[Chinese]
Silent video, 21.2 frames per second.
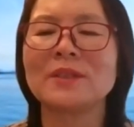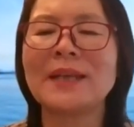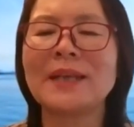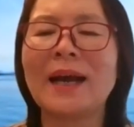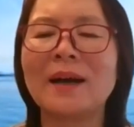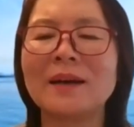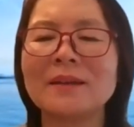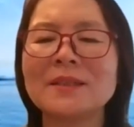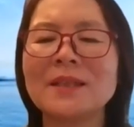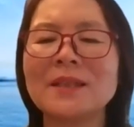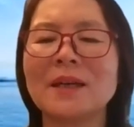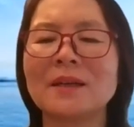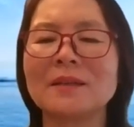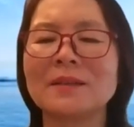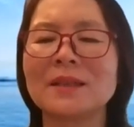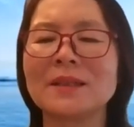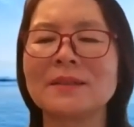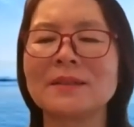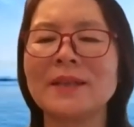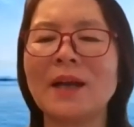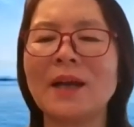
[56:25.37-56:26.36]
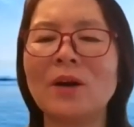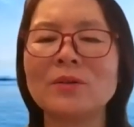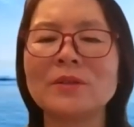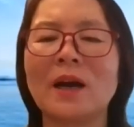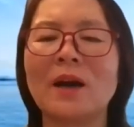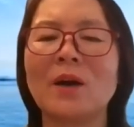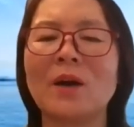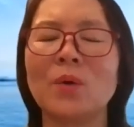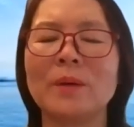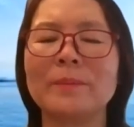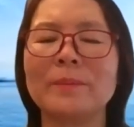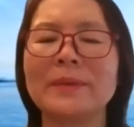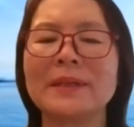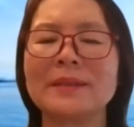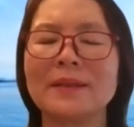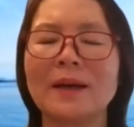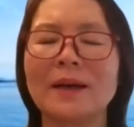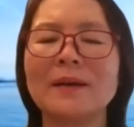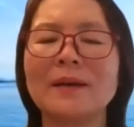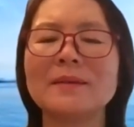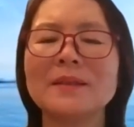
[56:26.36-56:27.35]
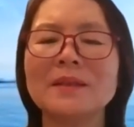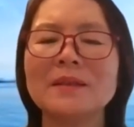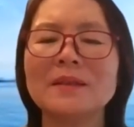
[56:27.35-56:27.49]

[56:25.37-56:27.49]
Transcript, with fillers: 常常的教导我们的。